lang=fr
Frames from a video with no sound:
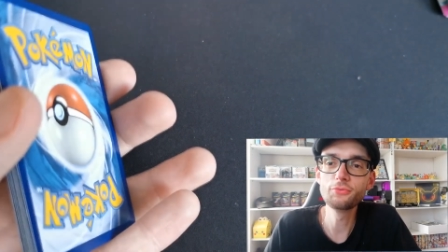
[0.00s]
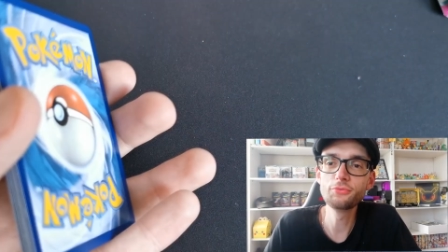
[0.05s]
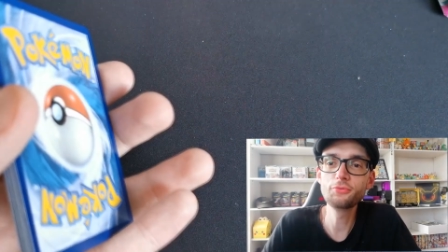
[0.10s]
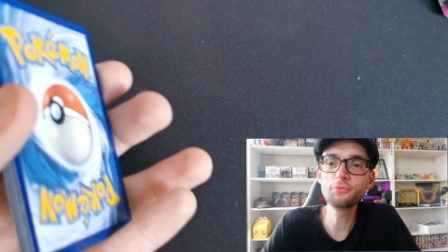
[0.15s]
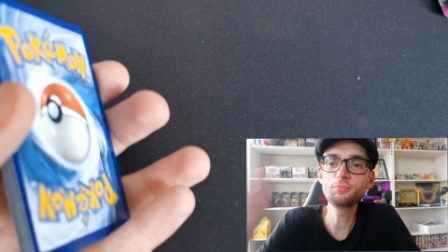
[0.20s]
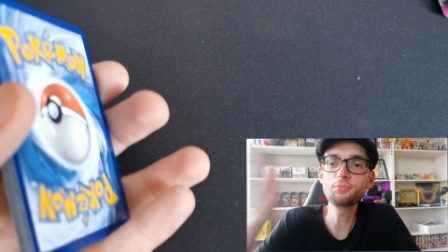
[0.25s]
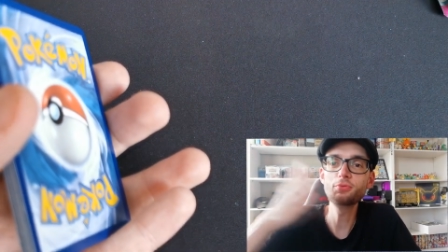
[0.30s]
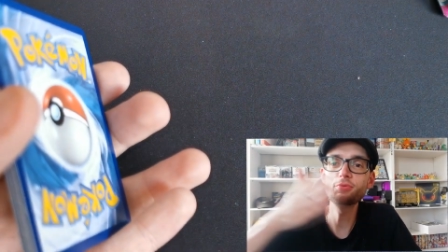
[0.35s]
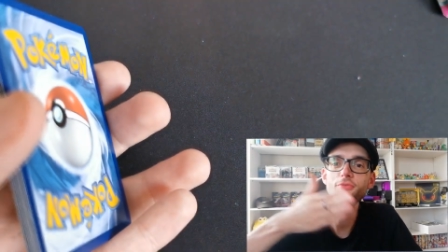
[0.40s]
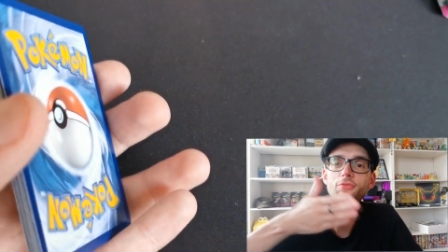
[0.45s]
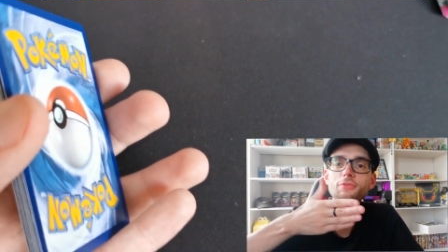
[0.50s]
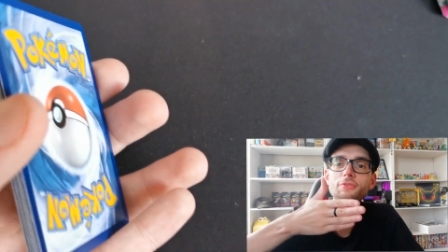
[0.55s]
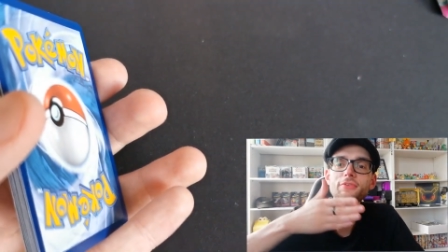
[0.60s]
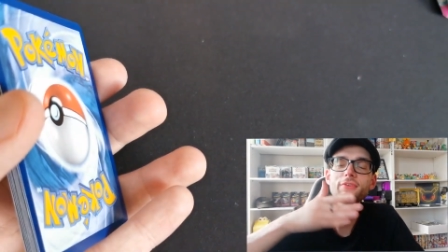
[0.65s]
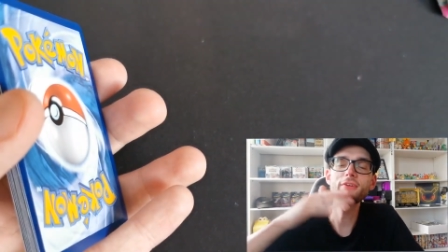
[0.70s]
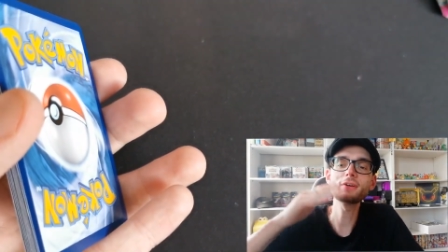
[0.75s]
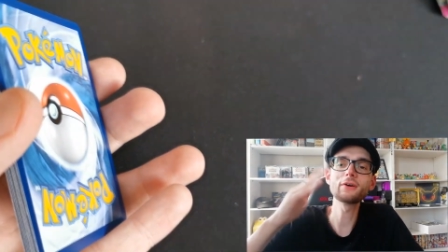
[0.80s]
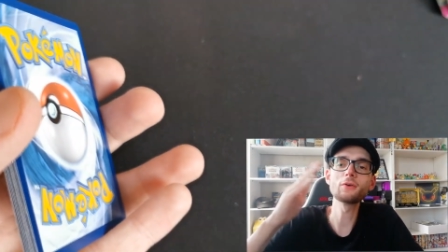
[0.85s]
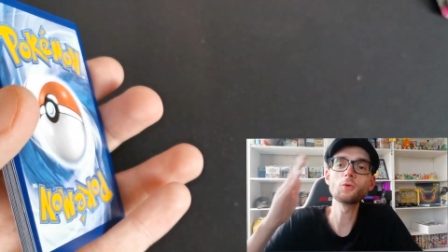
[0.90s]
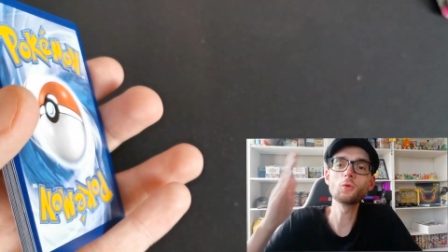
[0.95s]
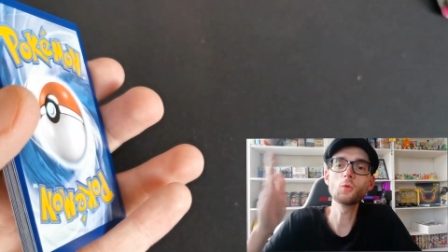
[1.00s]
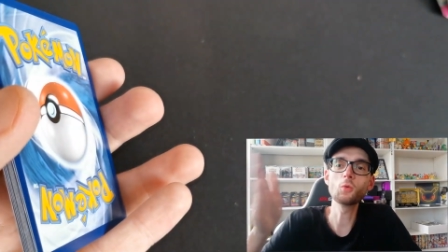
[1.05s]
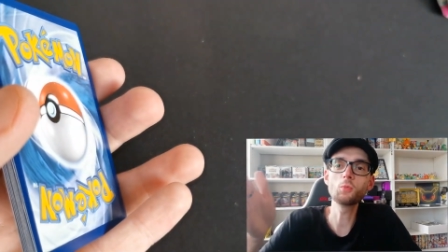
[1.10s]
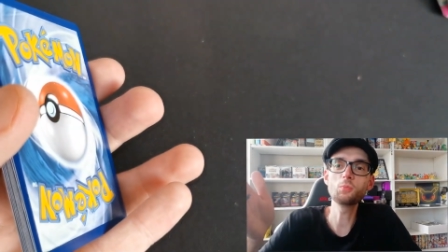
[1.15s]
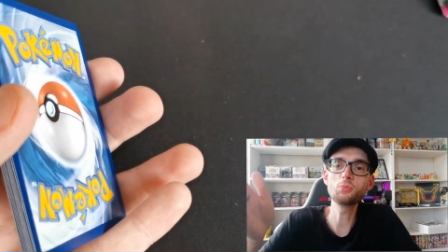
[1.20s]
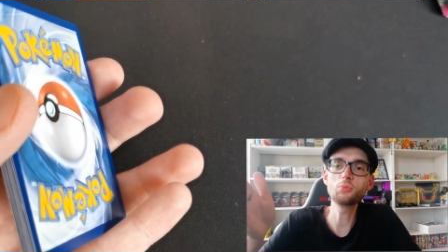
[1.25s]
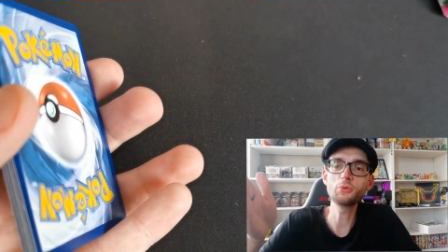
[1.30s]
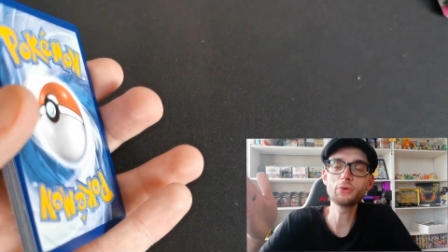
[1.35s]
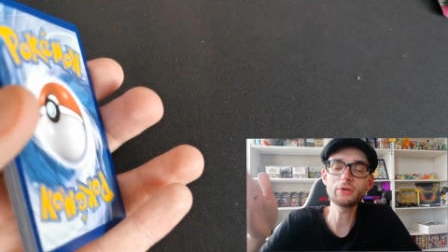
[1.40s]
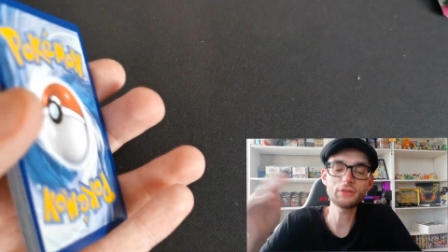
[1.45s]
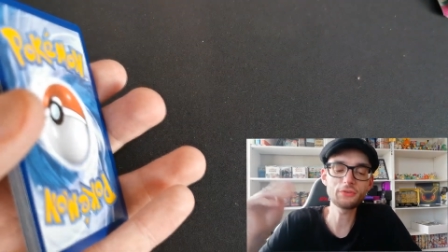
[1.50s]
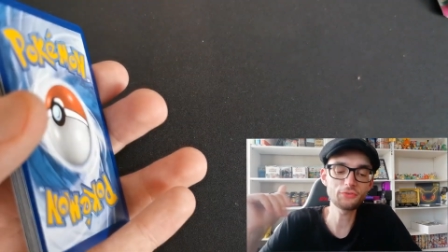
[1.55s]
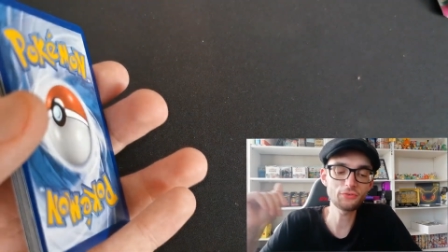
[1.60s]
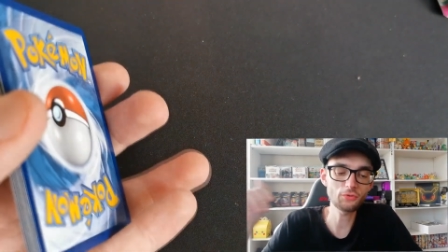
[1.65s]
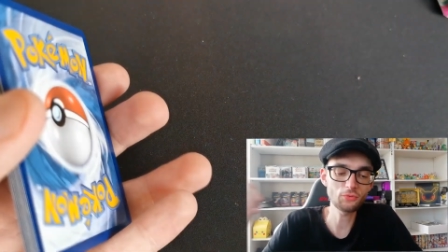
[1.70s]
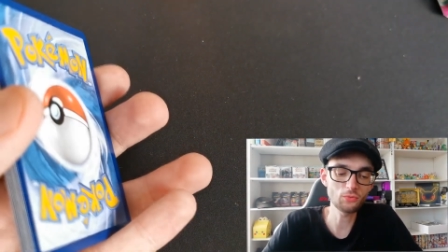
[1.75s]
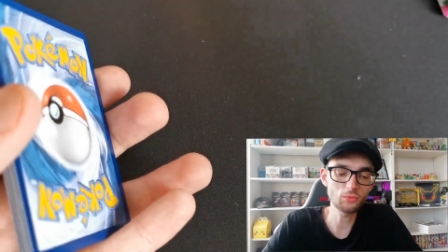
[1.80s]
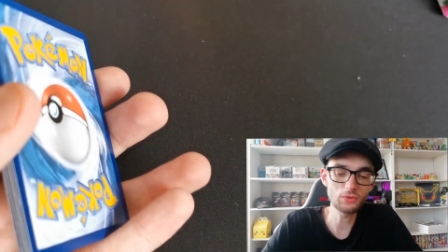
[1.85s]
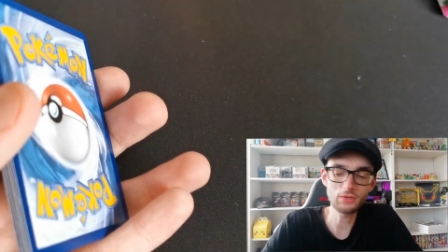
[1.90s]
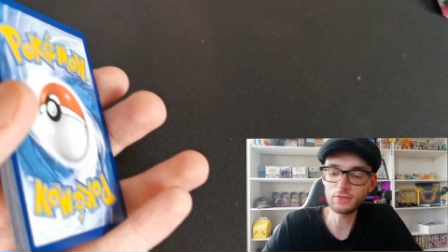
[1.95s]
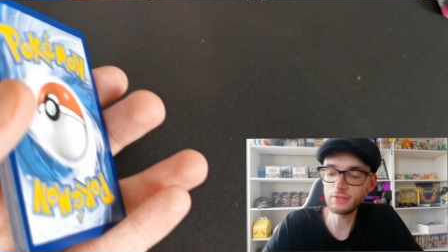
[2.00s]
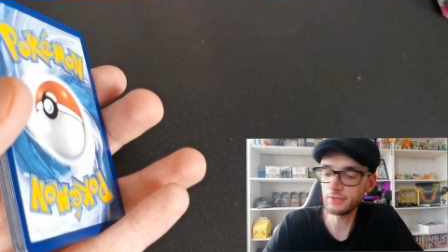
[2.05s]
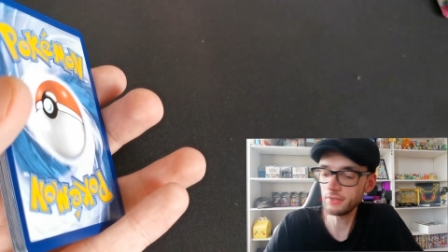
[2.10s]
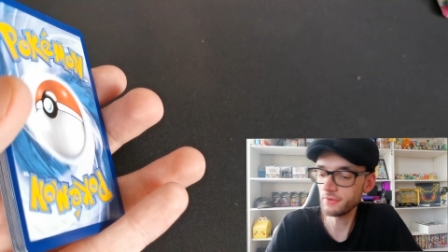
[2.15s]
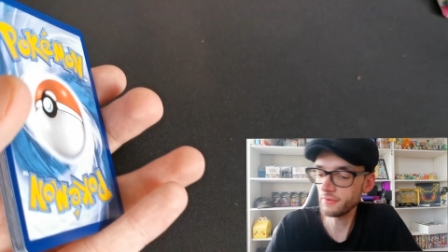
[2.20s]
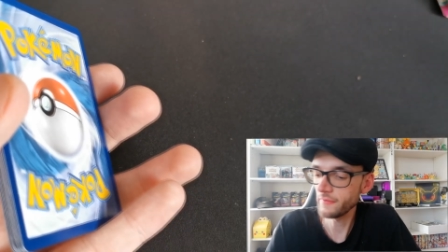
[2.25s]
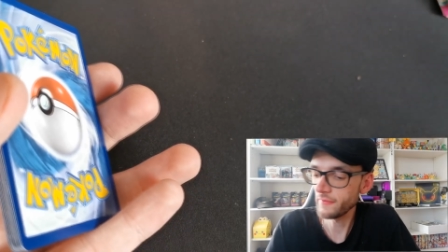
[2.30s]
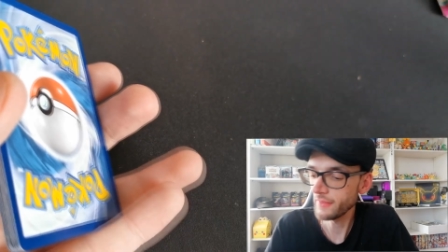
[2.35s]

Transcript: du plus ancien au plus récent, donc là,